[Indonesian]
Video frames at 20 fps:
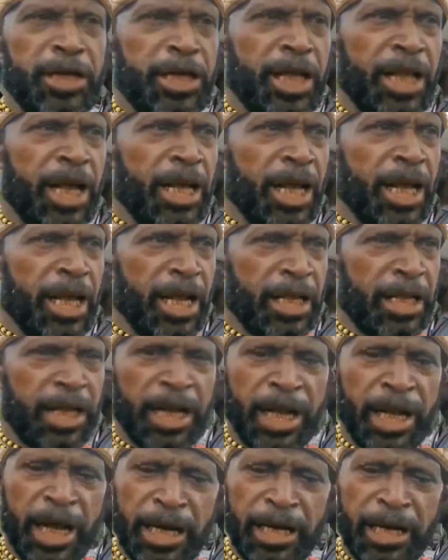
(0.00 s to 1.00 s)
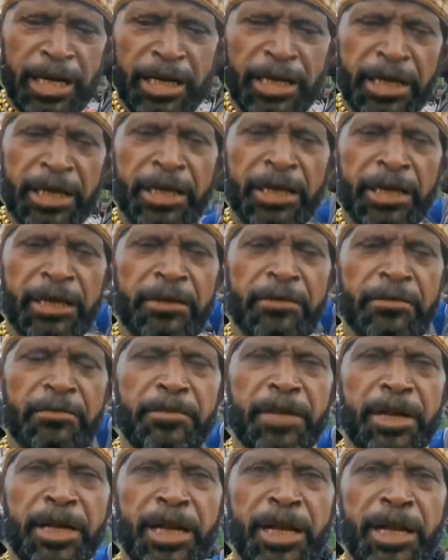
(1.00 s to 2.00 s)
kita kegiatan hari ini
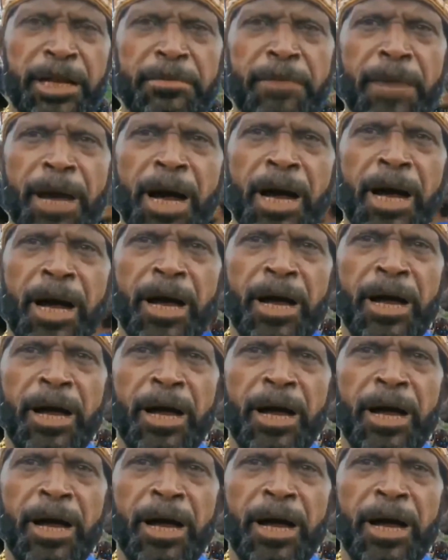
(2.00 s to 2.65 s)
menerima